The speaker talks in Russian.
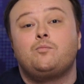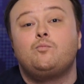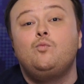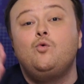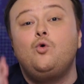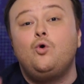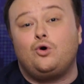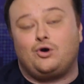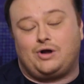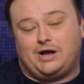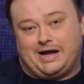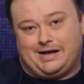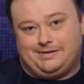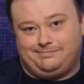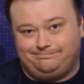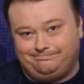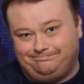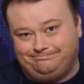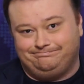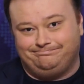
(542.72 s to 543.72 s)
Мурка,
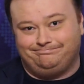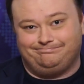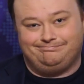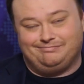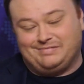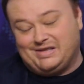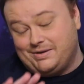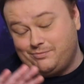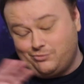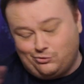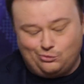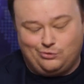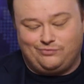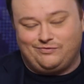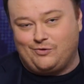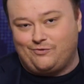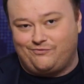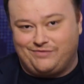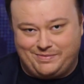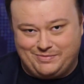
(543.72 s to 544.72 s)
не буду
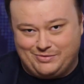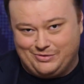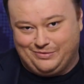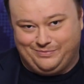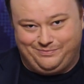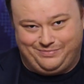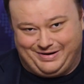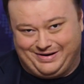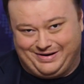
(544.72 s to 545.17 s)
твою фамилию